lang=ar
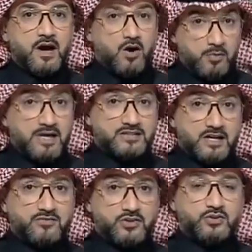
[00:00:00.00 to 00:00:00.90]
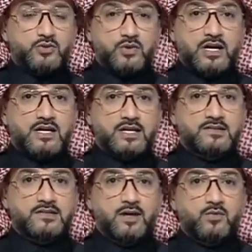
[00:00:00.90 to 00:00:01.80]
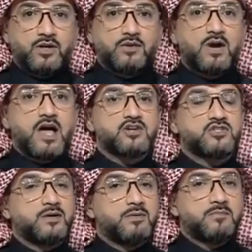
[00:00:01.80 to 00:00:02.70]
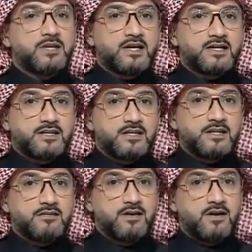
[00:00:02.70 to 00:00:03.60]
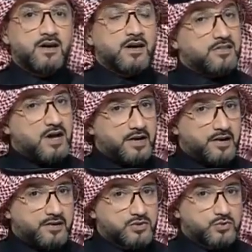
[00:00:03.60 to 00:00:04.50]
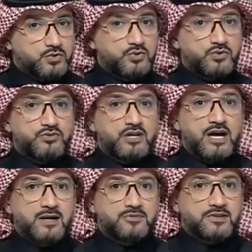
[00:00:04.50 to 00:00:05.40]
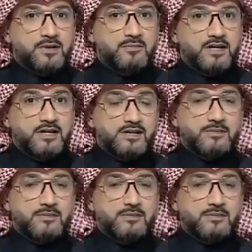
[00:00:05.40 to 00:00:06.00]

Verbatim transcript: أو مقطع فيديو لقي تداولا وإعجابا من الكثير ظهر رجل يدعى عبد الرحمن